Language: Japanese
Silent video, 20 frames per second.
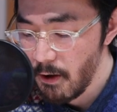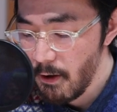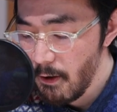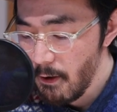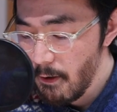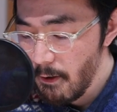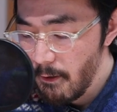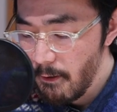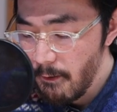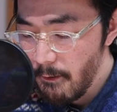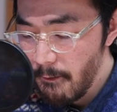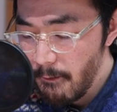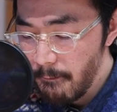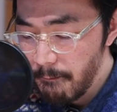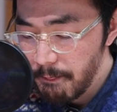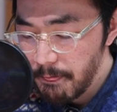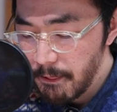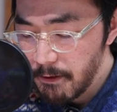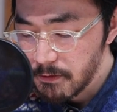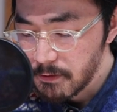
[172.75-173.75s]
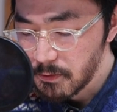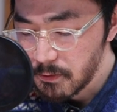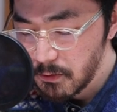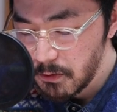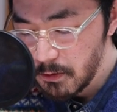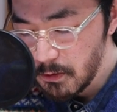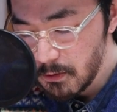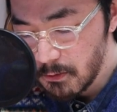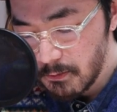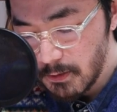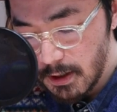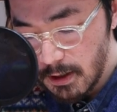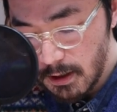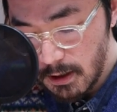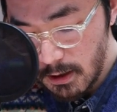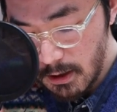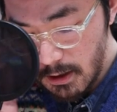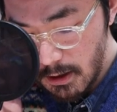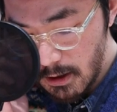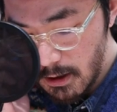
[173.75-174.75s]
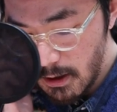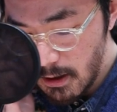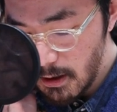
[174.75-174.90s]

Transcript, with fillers: はいはいはい、その要は